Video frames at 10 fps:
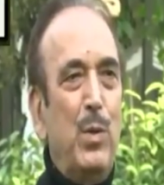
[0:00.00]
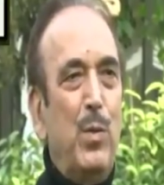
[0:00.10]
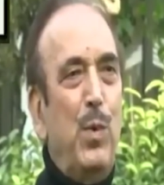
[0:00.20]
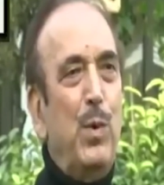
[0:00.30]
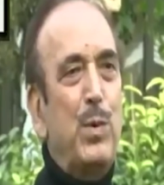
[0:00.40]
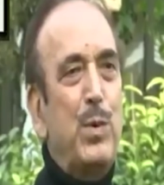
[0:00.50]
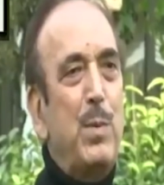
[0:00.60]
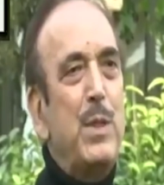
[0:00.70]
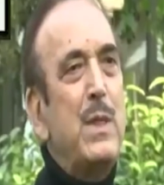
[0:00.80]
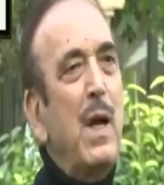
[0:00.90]
तो वो
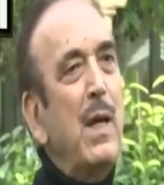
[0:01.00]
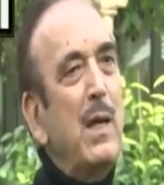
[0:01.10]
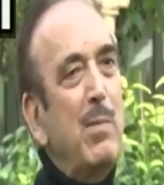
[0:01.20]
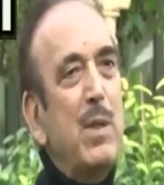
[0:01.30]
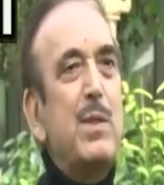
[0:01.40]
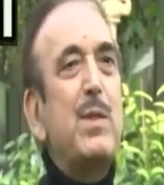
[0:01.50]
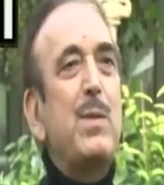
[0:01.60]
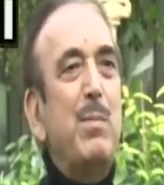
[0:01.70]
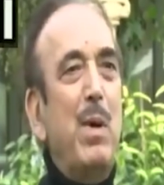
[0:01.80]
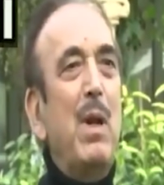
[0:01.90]
समझता है कि बस
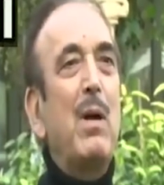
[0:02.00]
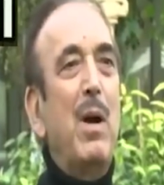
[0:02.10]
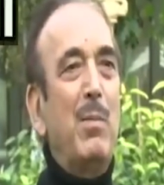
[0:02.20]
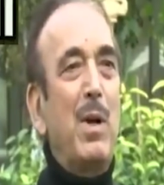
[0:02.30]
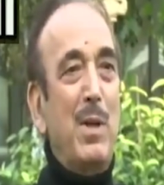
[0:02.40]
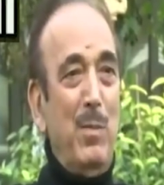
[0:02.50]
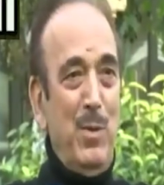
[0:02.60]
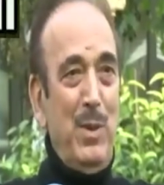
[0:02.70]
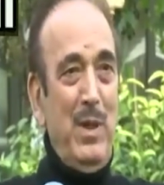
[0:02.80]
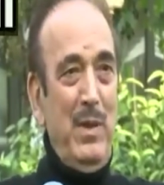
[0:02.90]
मेरा काम खत्म
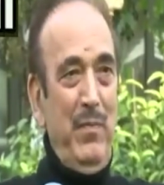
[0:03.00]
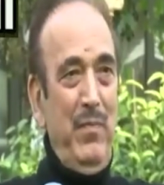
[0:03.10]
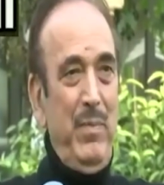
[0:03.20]
हो गया